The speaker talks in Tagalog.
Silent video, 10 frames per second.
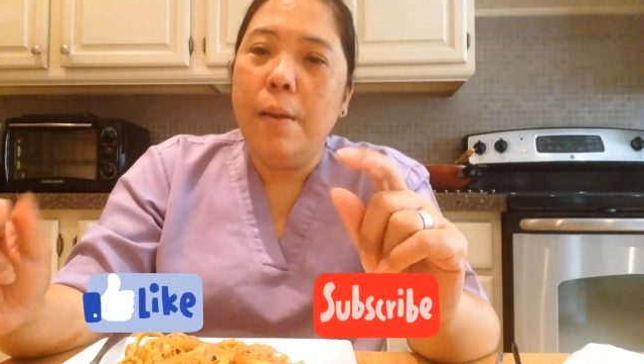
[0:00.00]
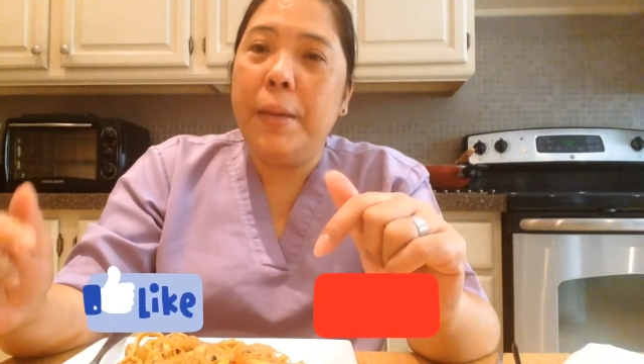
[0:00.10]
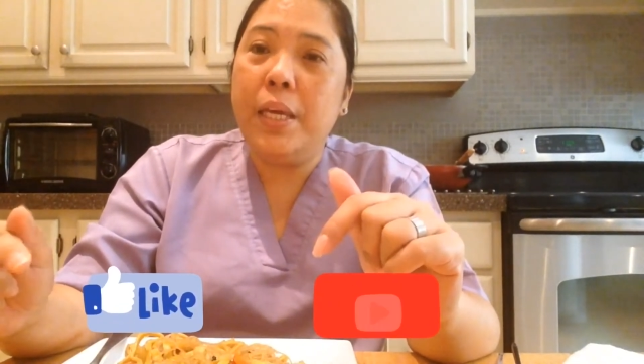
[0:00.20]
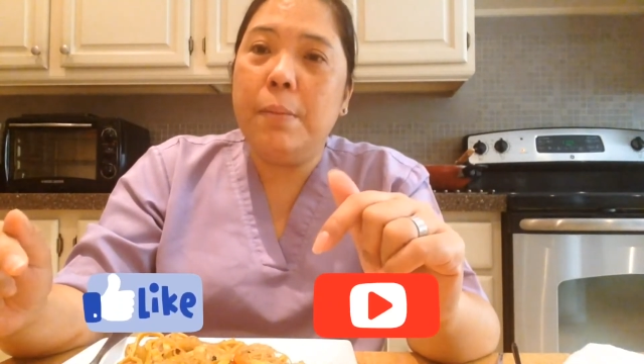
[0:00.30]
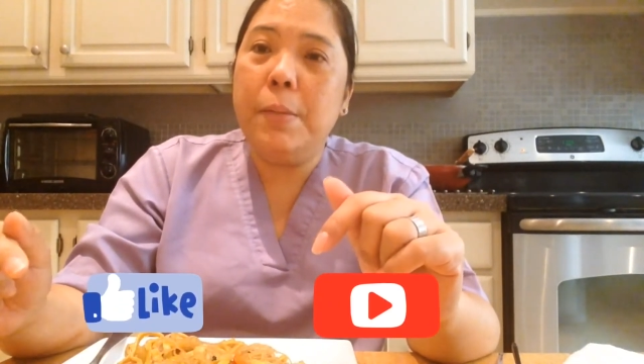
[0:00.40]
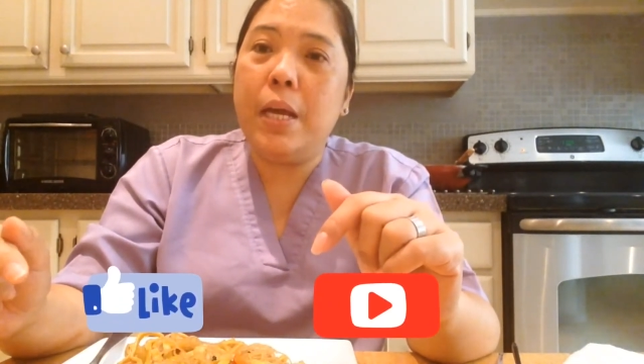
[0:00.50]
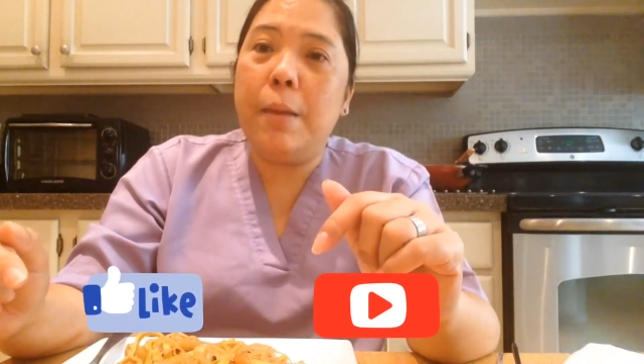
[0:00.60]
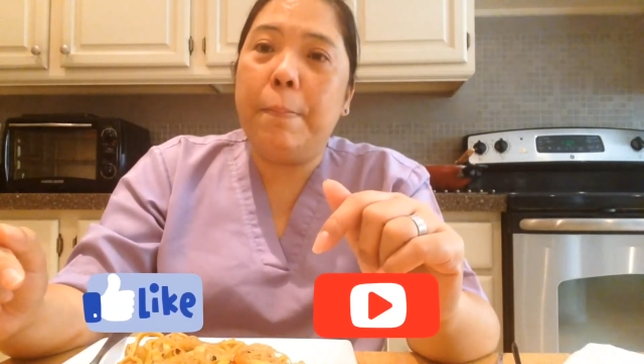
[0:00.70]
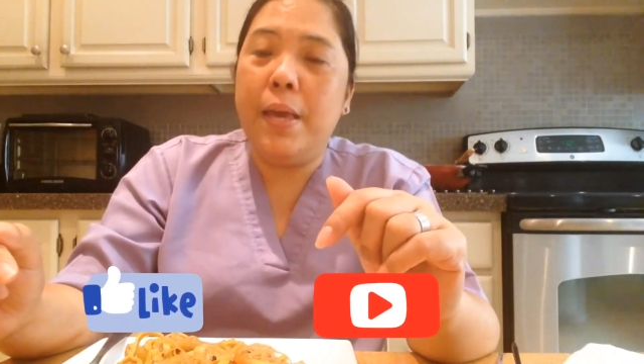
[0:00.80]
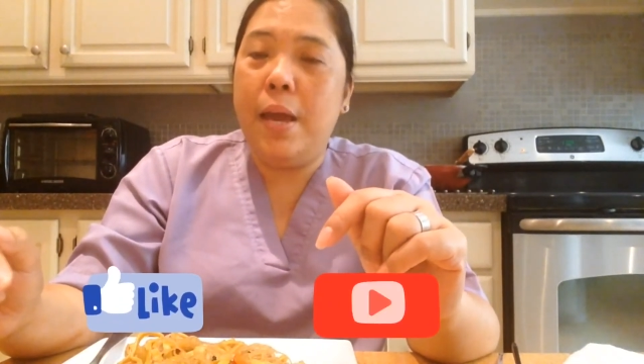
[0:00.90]
may
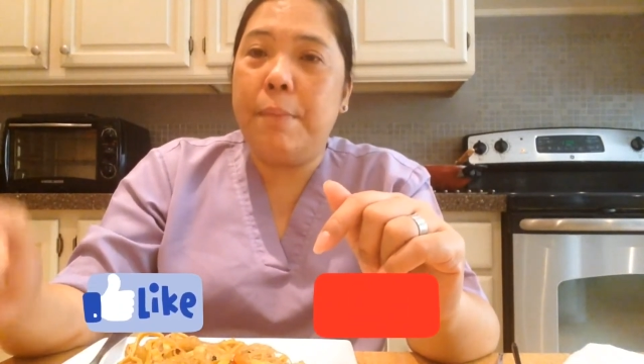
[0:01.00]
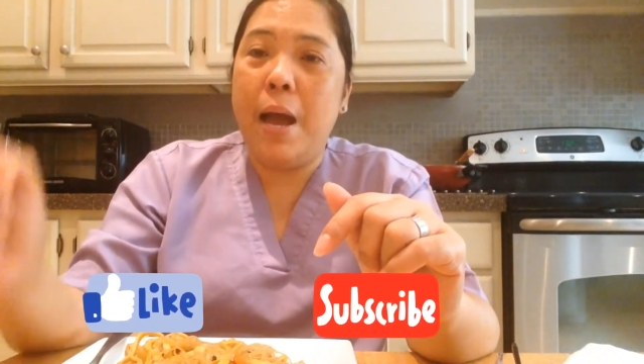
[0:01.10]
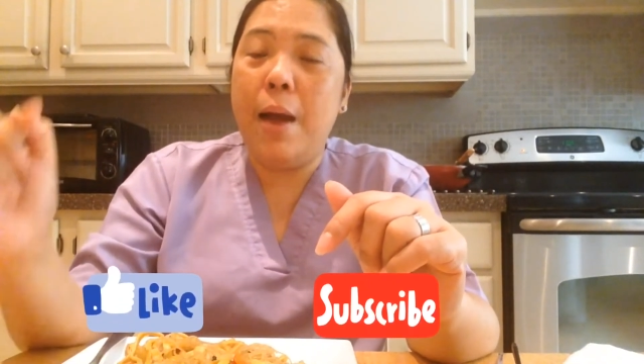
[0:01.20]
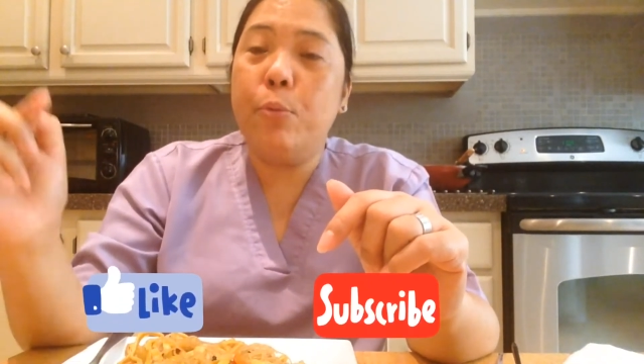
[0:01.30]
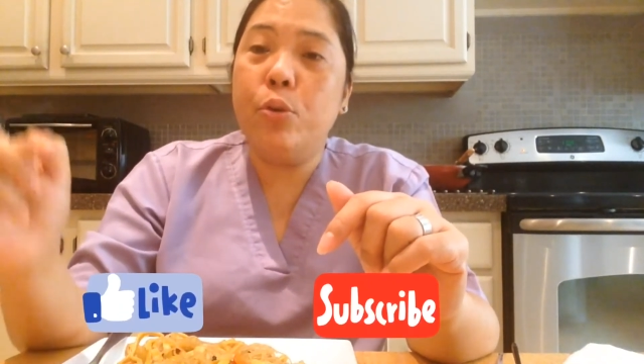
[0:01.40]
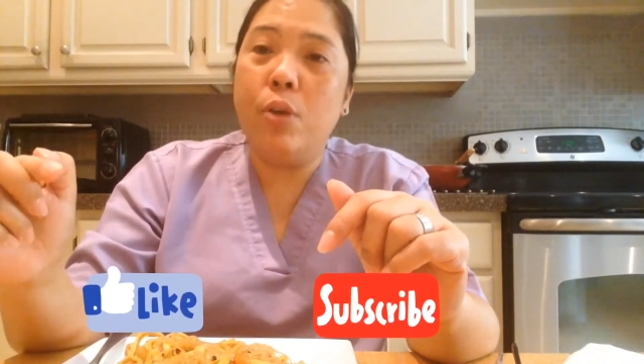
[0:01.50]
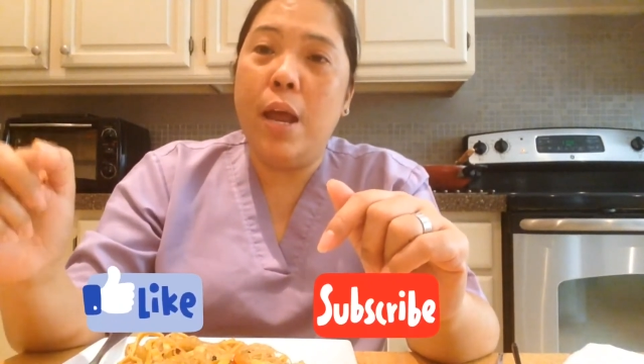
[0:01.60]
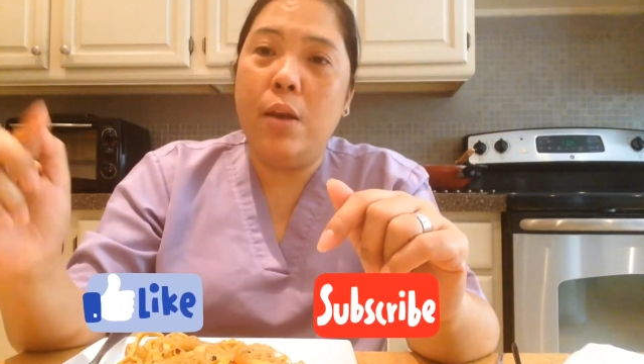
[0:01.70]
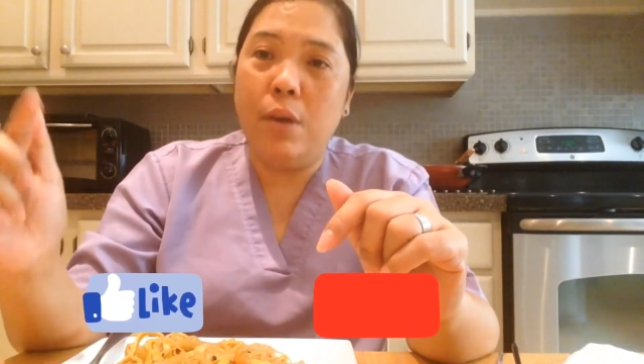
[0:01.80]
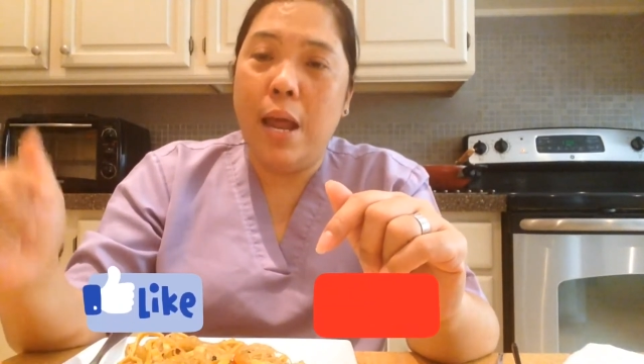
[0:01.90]
chemical pa yan, maamoy nyo
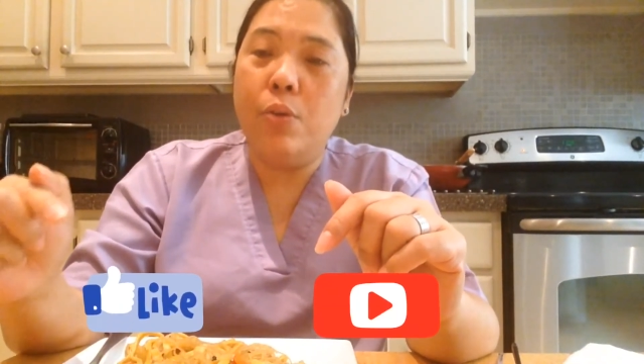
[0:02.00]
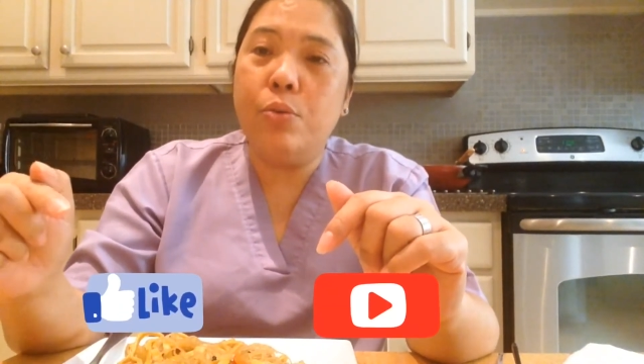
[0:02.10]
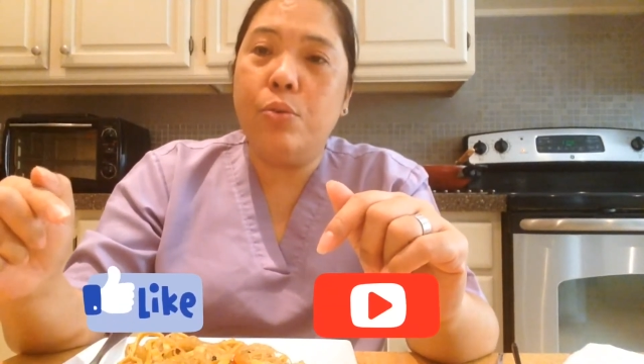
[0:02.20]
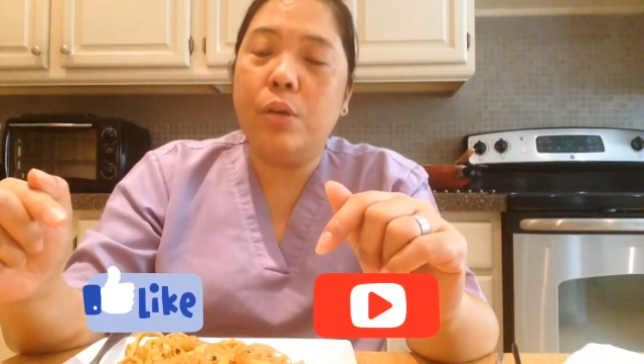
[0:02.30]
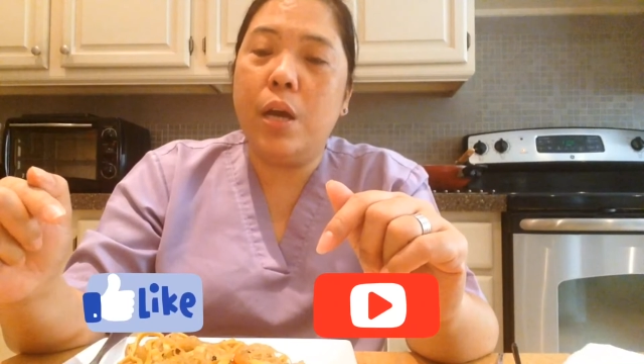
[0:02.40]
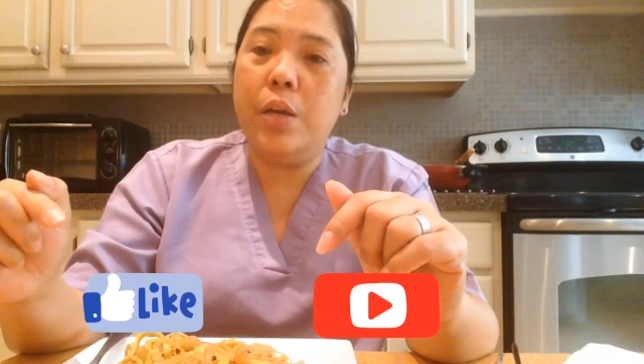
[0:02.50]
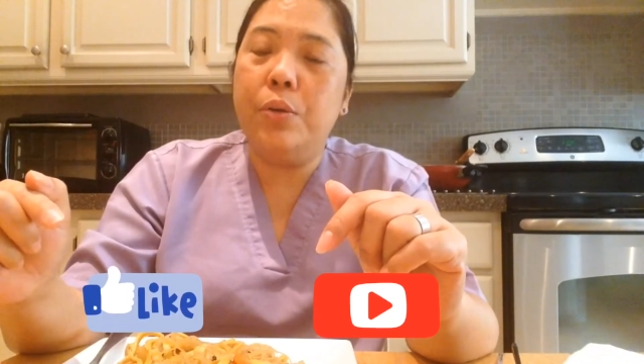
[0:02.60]
lalo, lalo doon ka,